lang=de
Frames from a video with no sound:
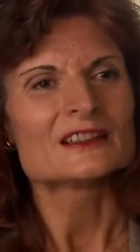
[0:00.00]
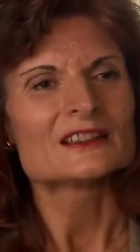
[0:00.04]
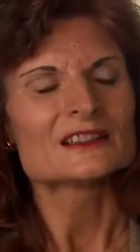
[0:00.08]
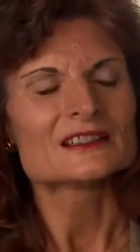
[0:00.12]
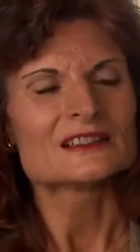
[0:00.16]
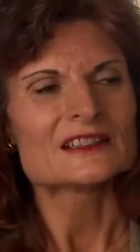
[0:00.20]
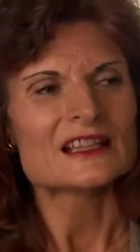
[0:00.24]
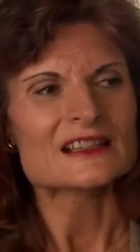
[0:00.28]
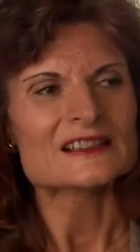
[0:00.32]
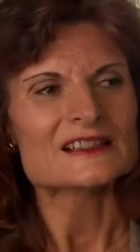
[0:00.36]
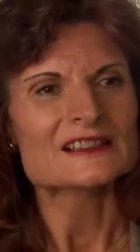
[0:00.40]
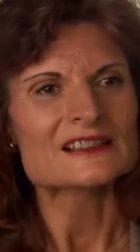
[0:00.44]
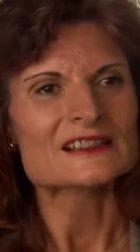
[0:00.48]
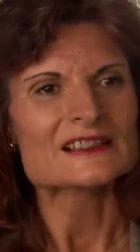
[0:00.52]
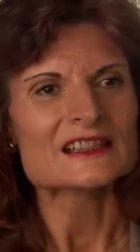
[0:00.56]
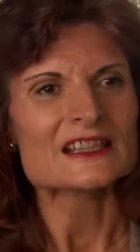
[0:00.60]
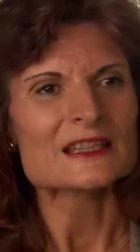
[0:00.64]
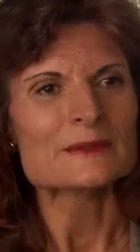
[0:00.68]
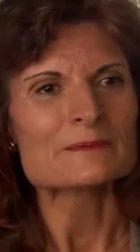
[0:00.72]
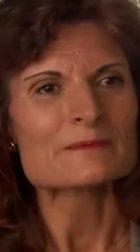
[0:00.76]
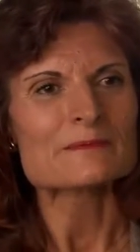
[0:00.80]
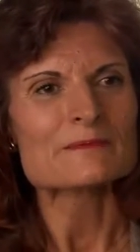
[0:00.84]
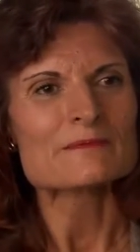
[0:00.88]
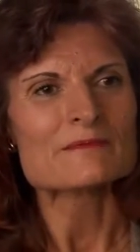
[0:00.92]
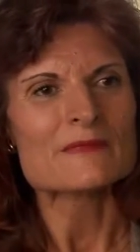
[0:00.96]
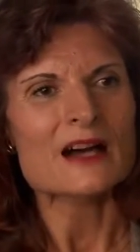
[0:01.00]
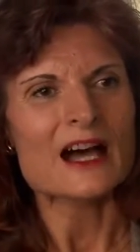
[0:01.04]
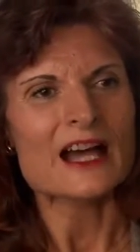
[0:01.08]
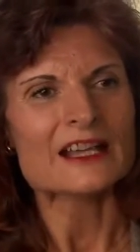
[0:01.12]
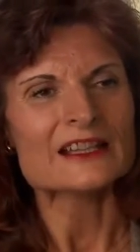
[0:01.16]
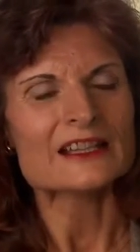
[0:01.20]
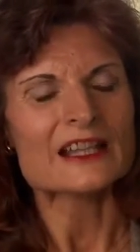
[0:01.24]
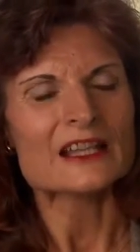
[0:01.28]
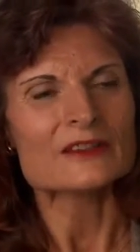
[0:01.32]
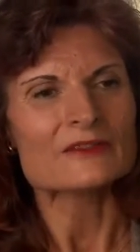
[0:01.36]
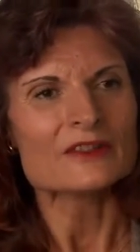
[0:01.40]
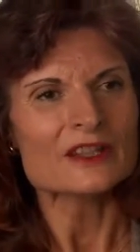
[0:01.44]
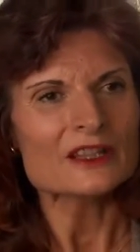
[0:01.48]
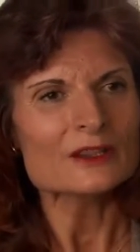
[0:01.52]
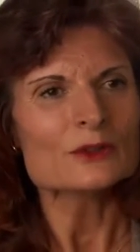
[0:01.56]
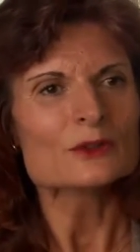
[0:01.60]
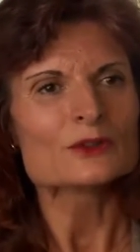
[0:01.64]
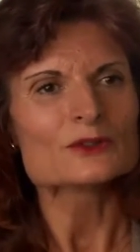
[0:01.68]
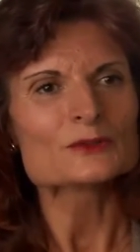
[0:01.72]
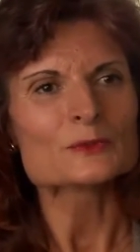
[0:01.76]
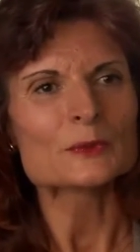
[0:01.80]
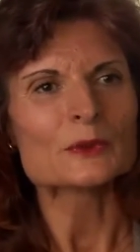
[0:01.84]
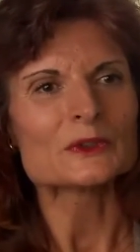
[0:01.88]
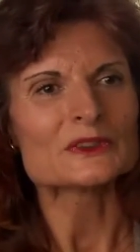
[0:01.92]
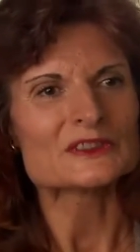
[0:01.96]
äh, dass es eben ein
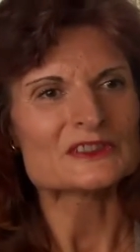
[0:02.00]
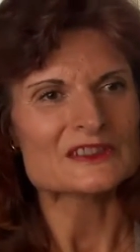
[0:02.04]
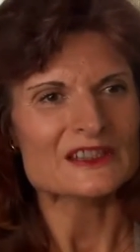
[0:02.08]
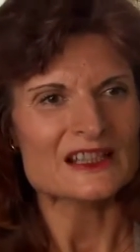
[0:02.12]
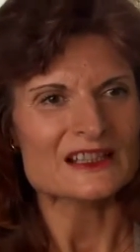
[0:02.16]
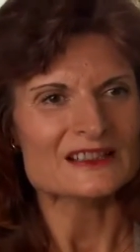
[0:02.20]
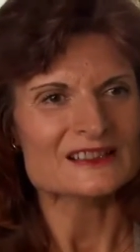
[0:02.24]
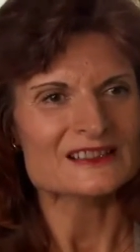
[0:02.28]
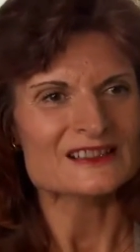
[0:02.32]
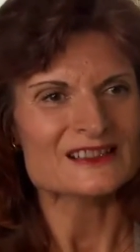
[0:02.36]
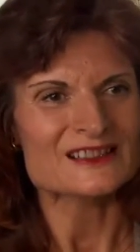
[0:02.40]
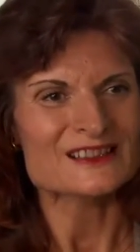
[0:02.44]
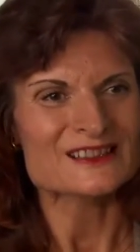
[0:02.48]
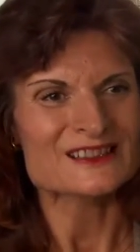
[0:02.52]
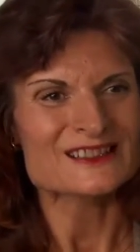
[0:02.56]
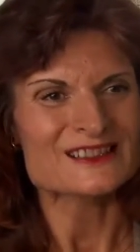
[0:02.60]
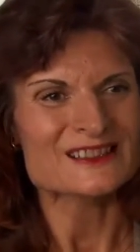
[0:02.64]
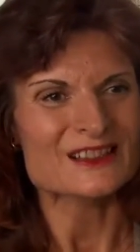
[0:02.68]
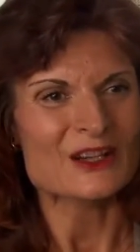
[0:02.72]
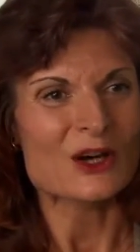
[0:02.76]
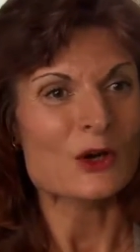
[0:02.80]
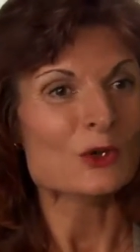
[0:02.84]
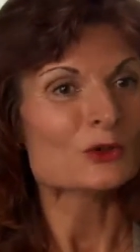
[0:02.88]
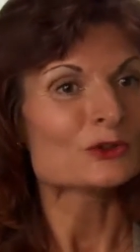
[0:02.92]
Entwicklungsprozess ist,